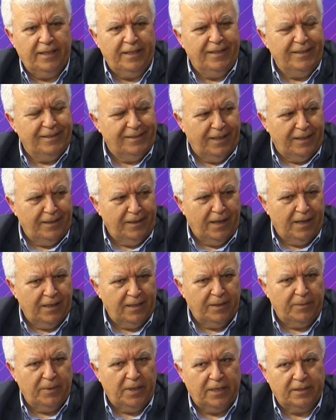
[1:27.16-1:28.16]
insanlar
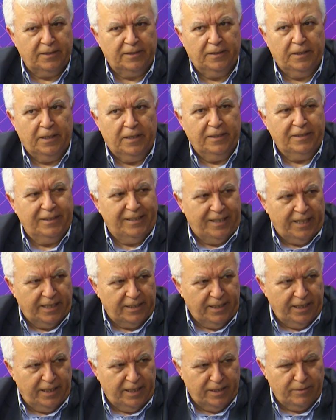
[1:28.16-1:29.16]
da biraz
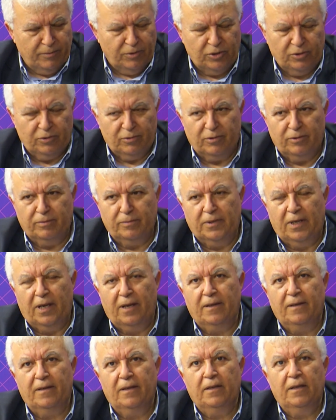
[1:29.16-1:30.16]
strese girmiş durumda.
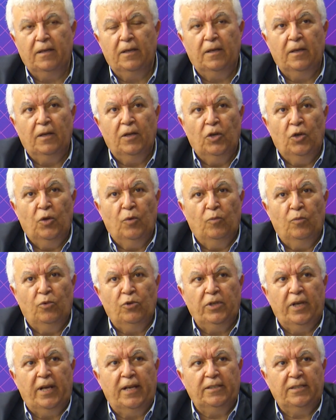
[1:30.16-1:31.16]

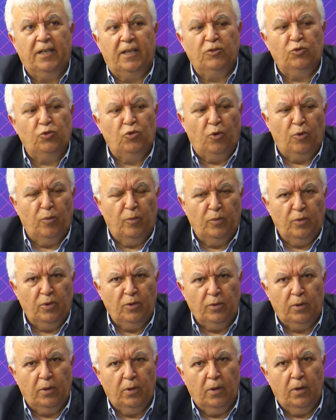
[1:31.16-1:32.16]
Burada esas
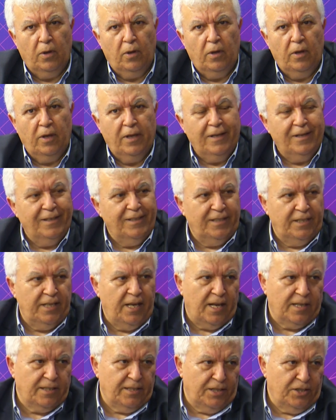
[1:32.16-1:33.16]
sorumluluk
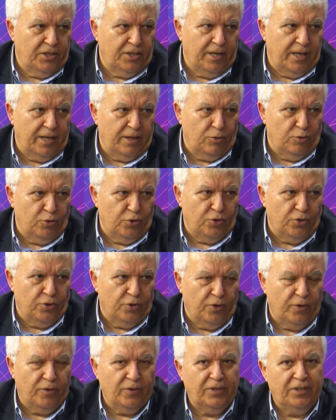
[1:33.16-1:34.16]
siyasetçilere
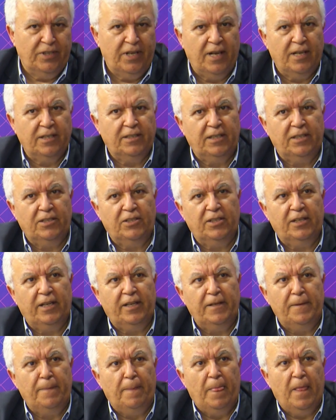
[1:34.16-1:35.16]
düşüyor.
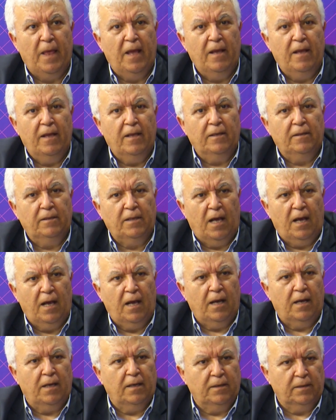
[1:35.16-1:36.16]
Siyasetçilerin
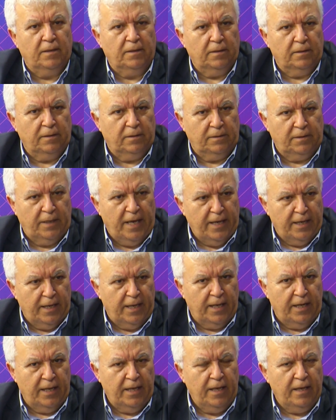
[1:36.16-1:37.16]
daha e,
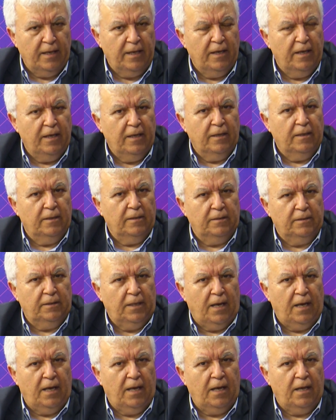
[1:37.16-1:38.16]
dengeli,
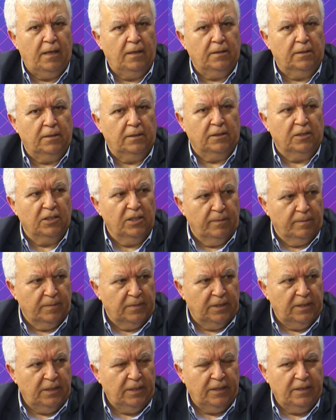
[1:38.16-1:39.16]
daha e,
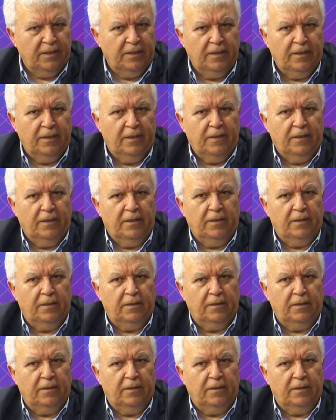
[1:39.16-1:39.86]
ılımlı, e,